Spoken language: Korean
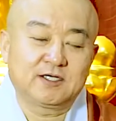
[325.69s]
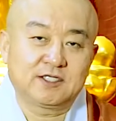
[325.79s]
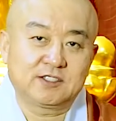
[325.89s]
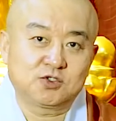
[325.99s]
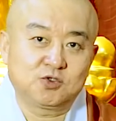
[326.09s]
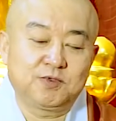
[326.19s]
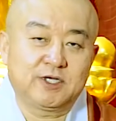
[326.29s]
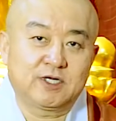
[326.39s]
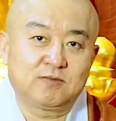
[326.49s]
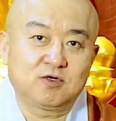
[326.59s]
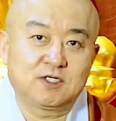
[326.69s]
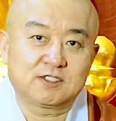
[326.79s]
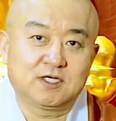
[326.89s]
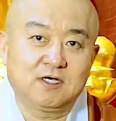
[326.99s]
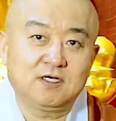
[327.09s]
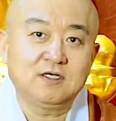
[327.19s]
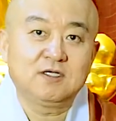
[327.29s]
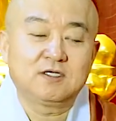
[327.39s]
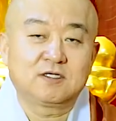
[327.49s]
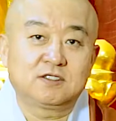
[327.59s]
그래서 수피아를 불러서
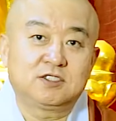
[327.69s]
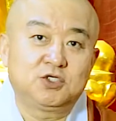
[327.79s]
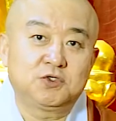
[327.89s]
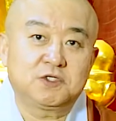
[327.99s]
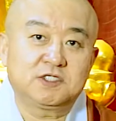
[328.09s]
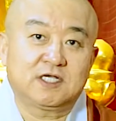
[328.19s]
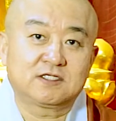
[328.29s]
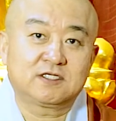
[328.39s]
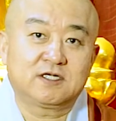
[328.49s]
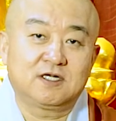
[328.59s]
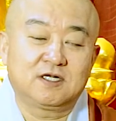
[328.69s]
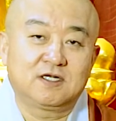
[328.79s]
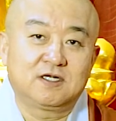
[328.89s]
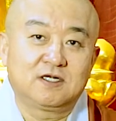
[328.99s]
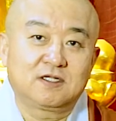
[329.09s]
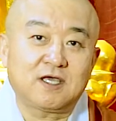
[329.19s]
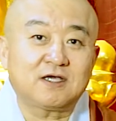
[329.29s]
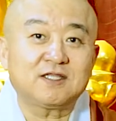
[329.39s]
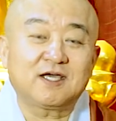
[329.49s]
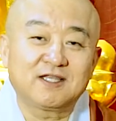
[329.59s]
그 치유를 상처를
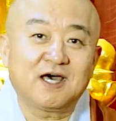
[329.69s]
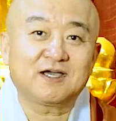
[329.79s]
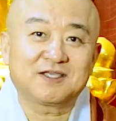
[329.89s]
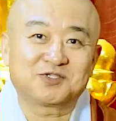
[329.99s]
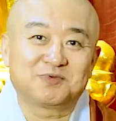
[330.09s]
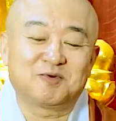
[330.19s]
깨끗하게 나았겠죠.